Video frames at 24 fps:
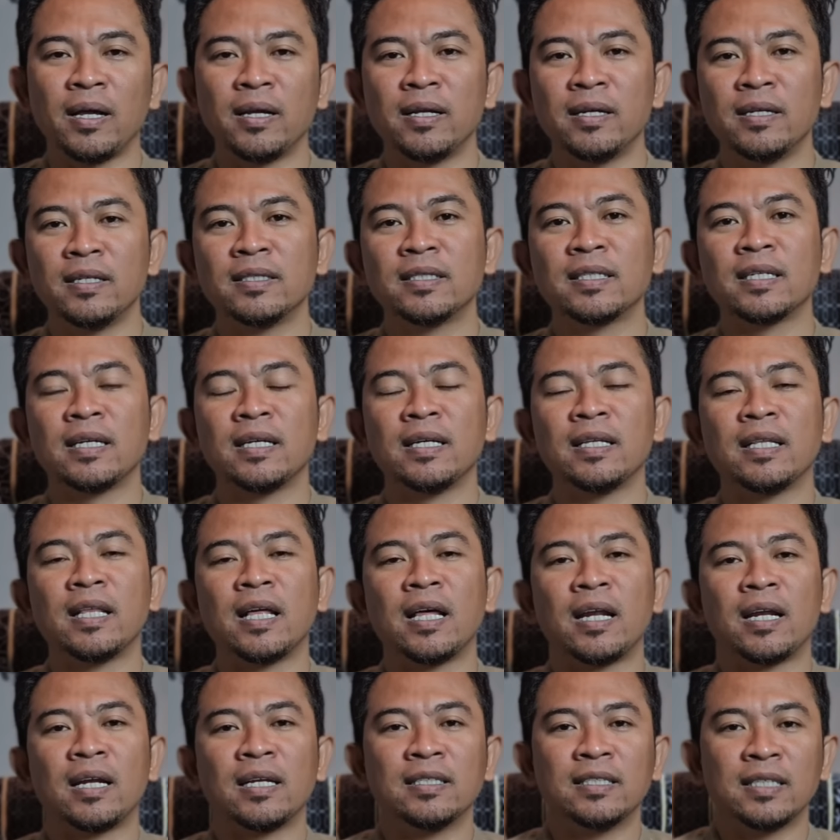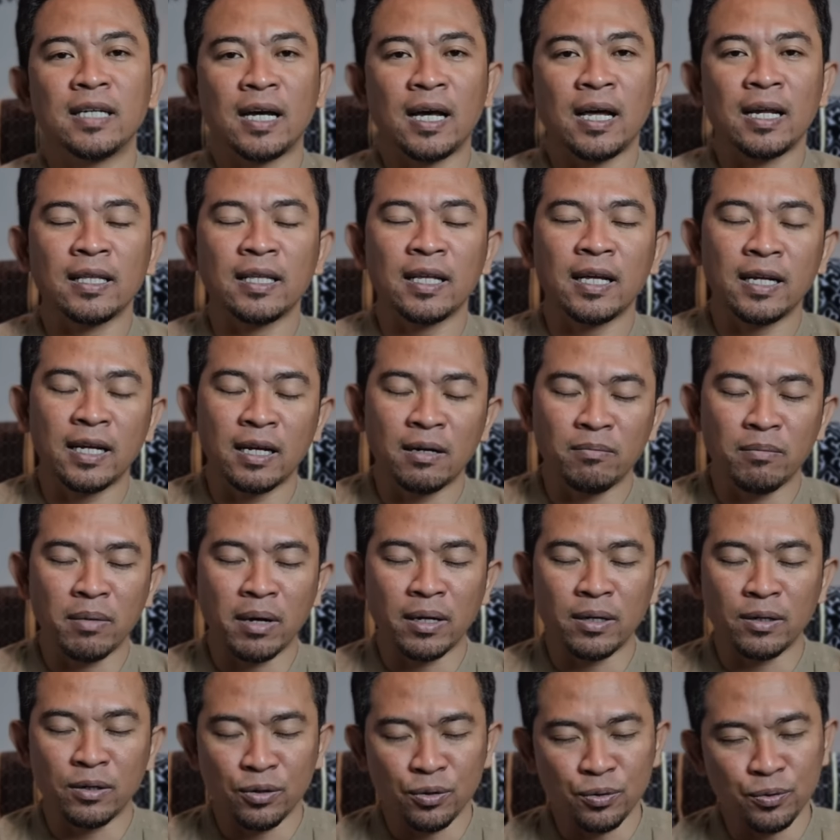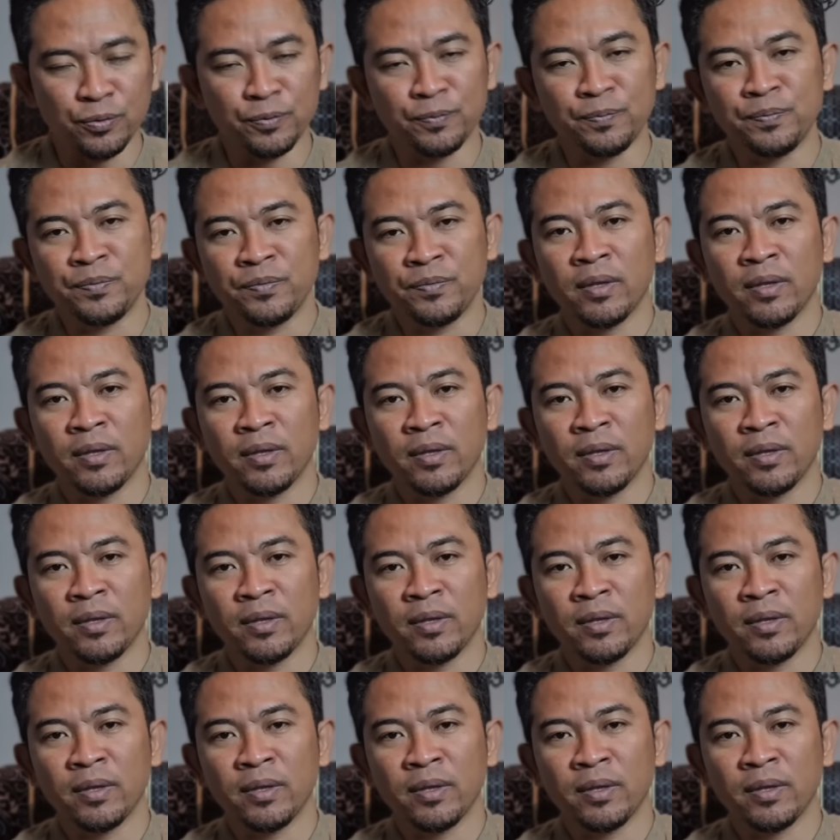ada di sekitar Jakarta dan Bandung.